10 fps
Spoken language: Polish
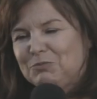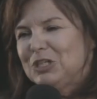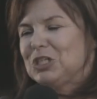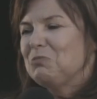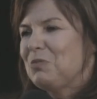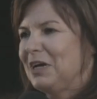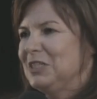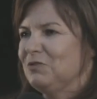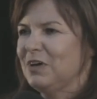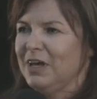zapraszam
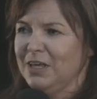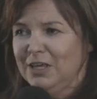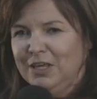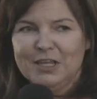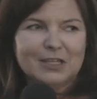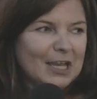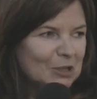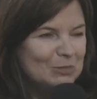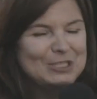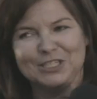Państwa
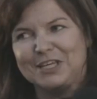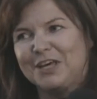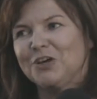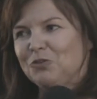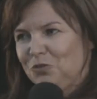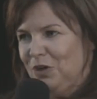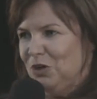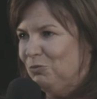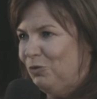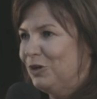na emisję
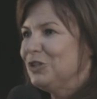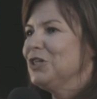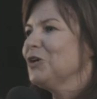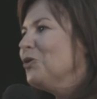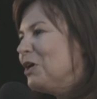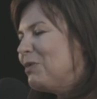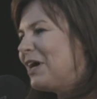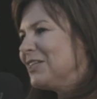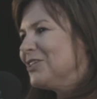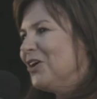filmu. Dziękuję
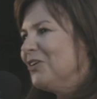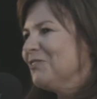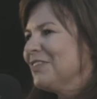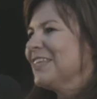bardzo.